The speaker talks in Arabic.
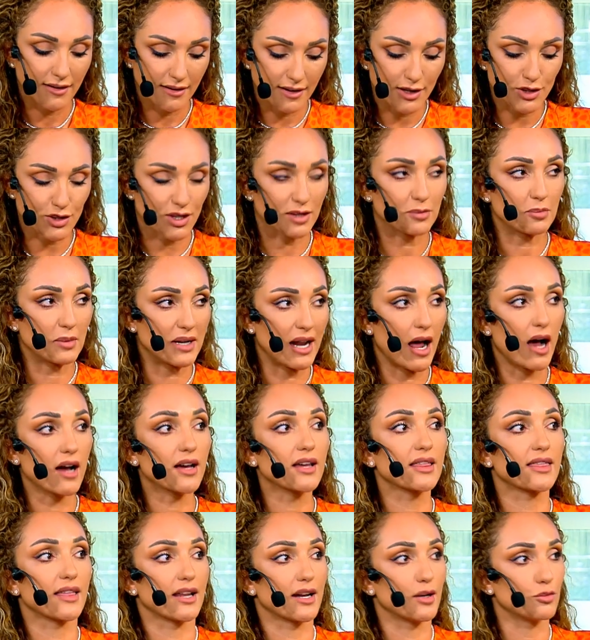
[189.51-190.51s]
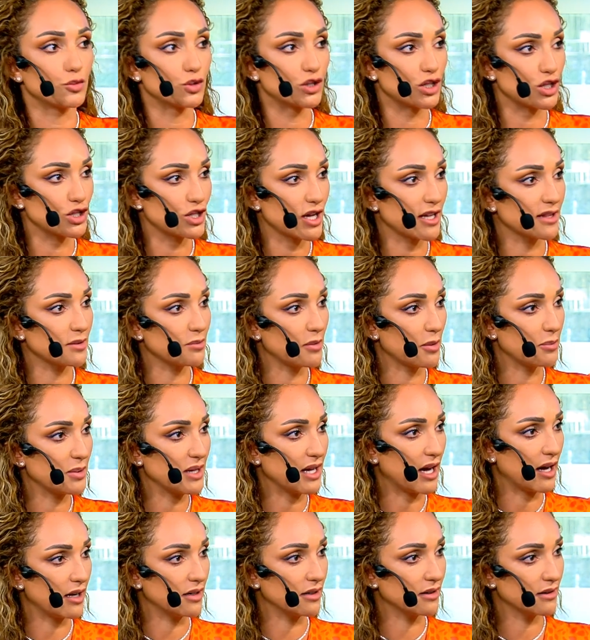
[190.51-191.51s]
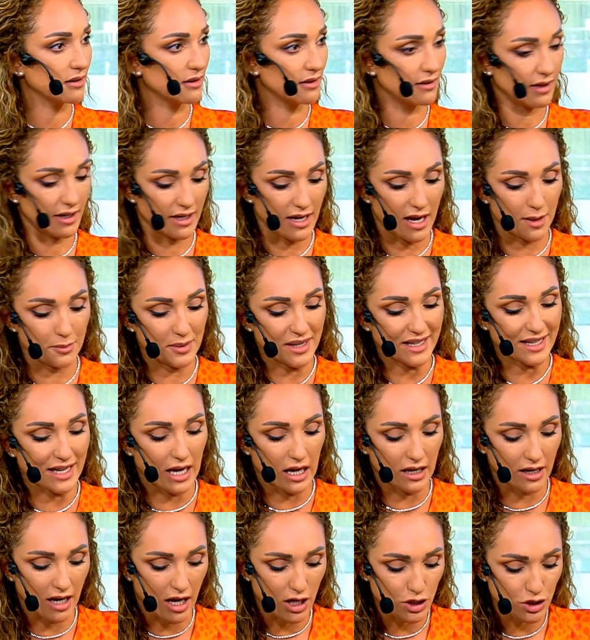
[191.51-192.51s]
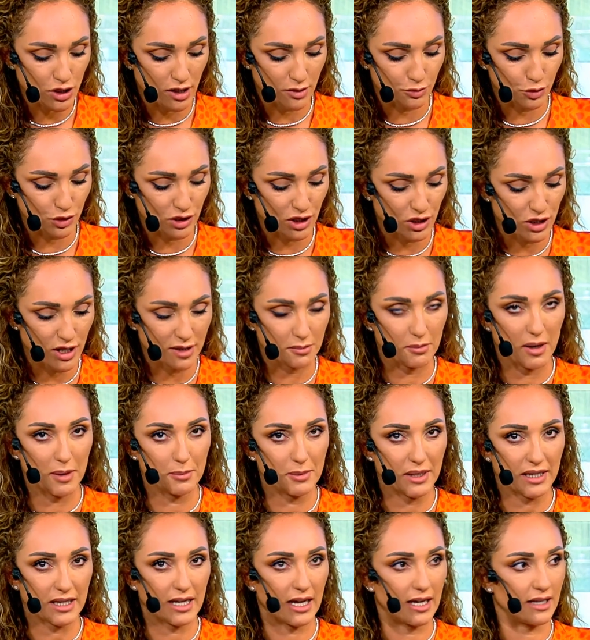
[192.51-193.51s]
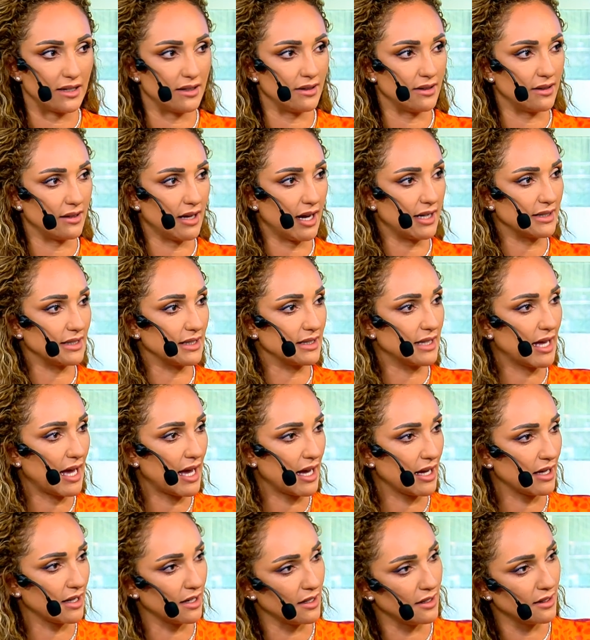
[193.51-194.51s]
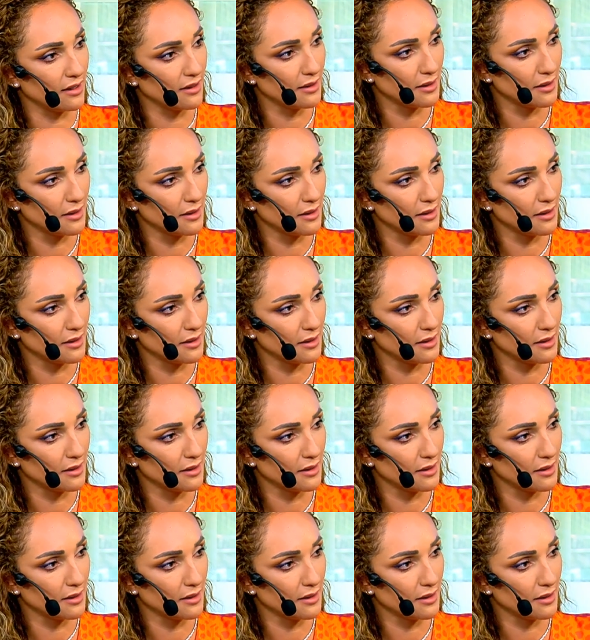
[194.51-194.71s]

اجت من اكثر المنتجات مبيعا احنا عم آه، نحكي عن عشر منتجات ما عم نحكي عن عدد هائل